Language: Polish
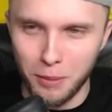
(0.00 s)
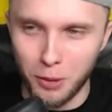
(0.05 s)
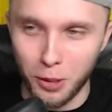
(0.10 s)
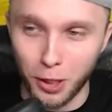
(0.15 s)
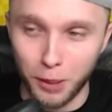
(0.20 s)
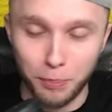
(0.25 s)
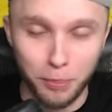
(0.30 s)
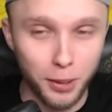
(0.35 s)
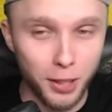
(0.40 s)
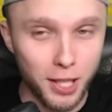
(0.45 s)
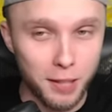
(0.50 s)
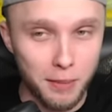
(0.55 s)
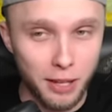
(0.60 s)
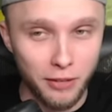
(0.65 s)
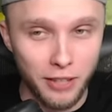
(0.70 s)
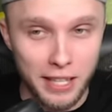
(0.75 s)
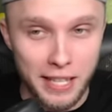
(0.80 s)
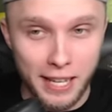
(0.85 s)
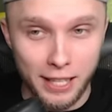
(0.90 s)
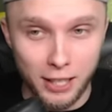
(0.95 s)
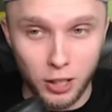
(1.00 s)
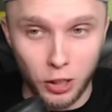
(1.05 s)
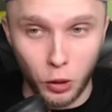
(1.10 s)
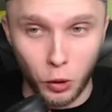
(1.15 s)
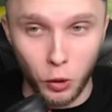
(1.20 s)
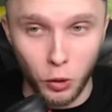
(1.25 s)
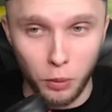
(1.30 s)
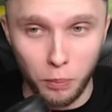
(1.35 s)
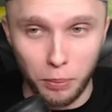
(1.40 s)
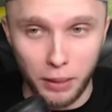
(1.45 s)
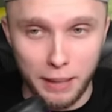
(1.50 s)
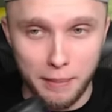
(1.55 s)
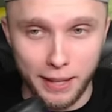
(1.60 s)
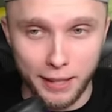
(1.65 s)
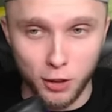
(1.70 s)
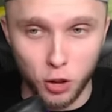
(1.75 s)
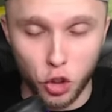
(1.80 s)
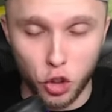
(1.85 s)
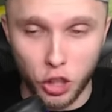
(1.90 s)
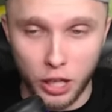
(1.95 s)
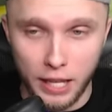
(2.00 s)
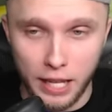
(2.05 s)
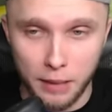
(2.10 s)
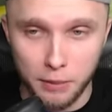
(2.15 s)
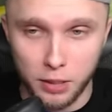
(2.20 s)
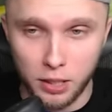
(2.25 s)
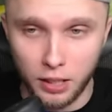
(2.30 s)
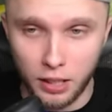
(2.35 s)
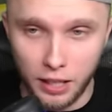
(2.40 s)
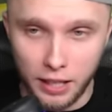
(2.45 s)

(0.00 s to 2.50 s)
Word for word: od porozmawiania z kumplem Andrzejem z